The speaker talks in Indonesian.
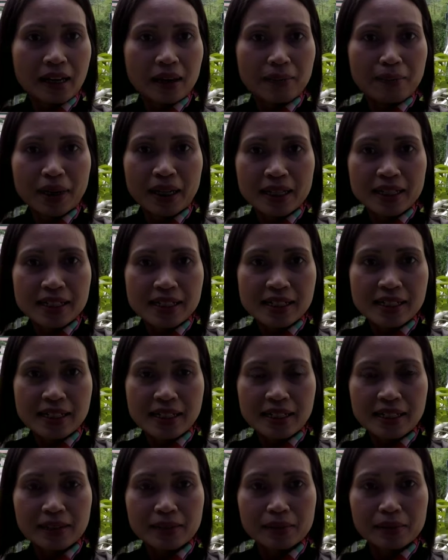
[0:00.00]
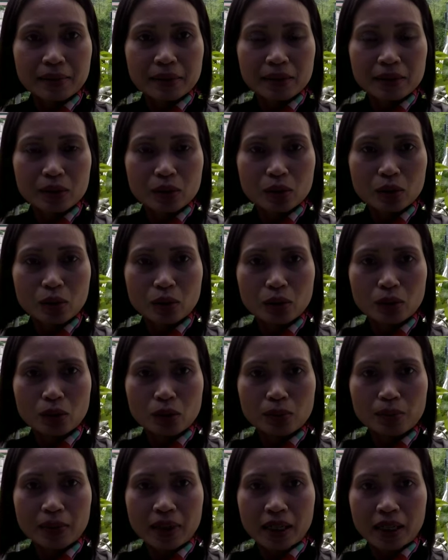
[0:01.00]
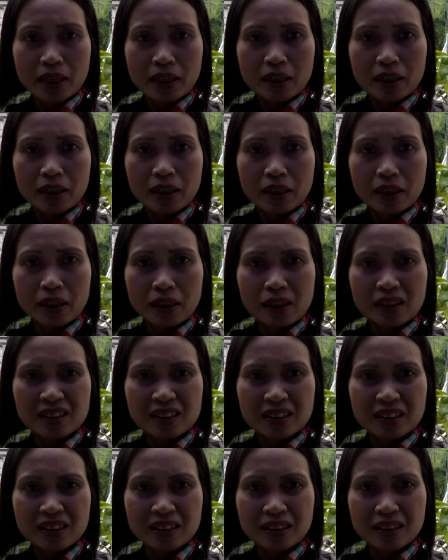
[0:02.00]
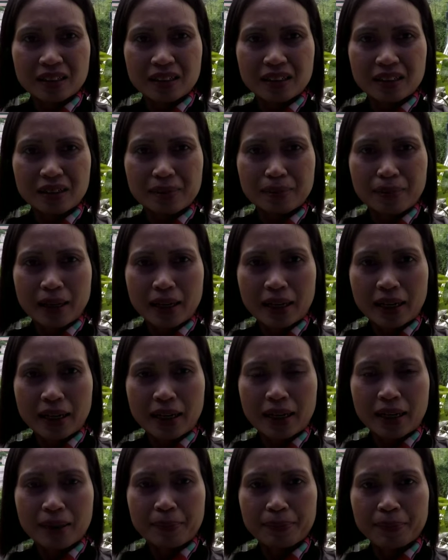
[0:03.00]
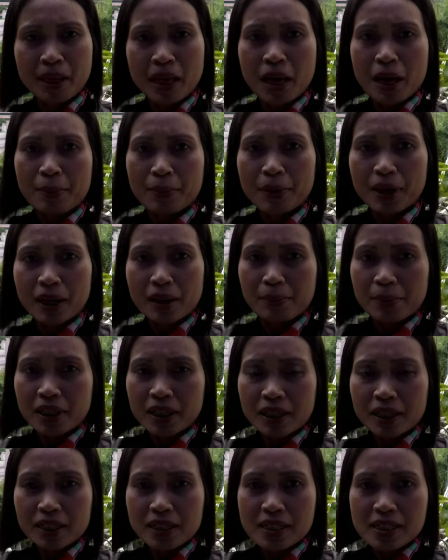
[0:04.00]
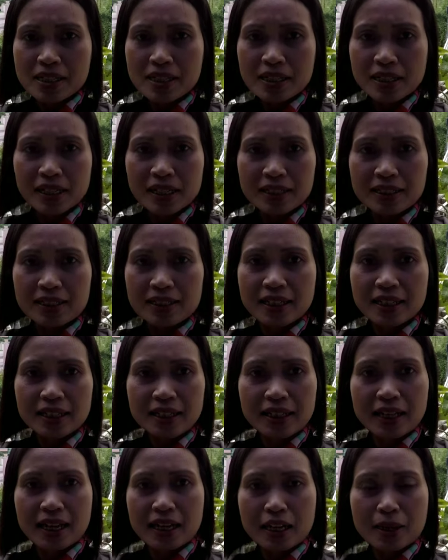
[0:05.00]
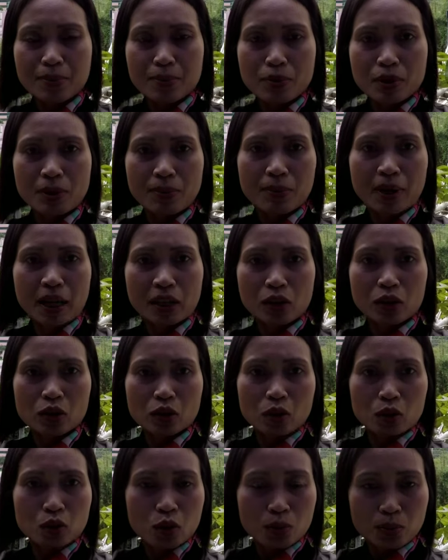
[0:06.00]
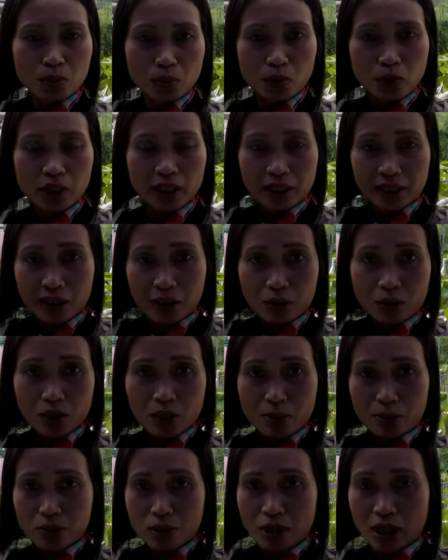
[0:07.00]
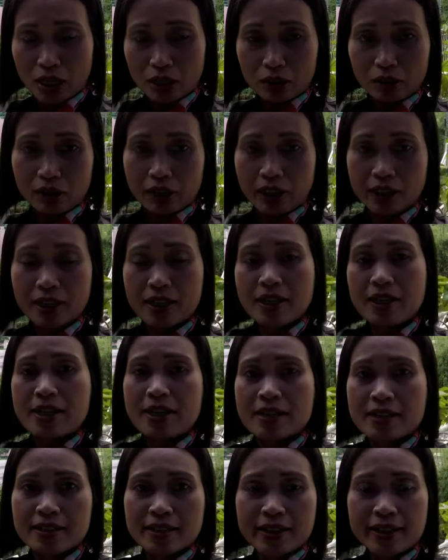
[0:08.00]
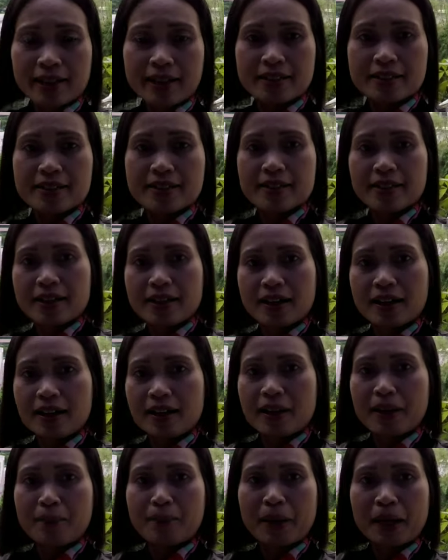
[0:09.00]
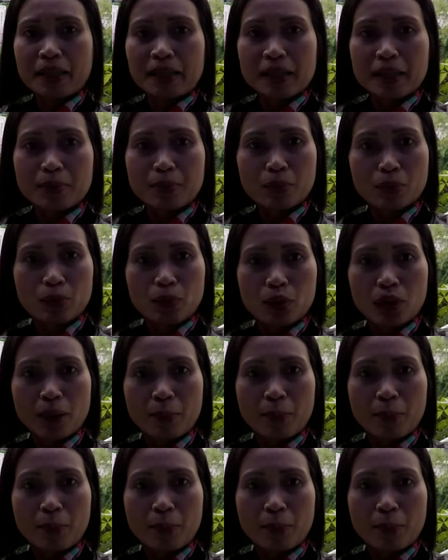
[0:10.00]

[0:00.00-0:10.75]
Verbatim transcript: uh, mbak di sini ya dulu mereka uh, eh, para BMI di sini gajinya 3.670 ya tahun 2001 ya. Saya gajinya 4.670.